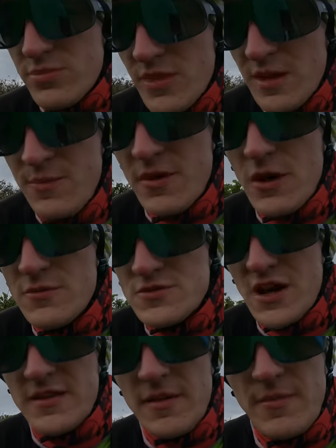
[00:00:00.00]
Et puis quand vous
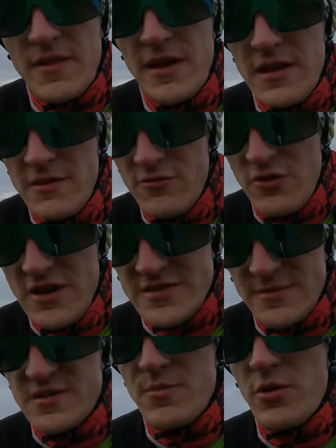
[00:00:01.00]
arrêtez de pédaler, il vous laisse
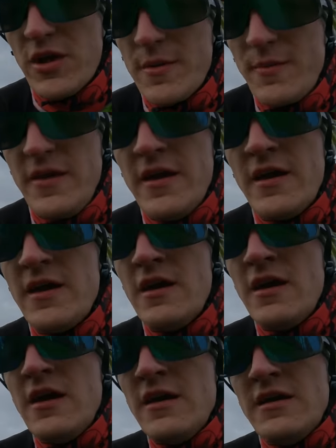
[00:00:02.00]
un petit peu de répit.
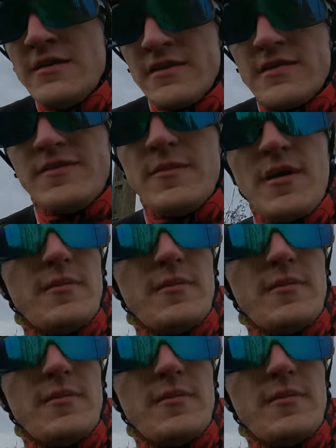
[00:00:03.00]
Et ça, ça fait bien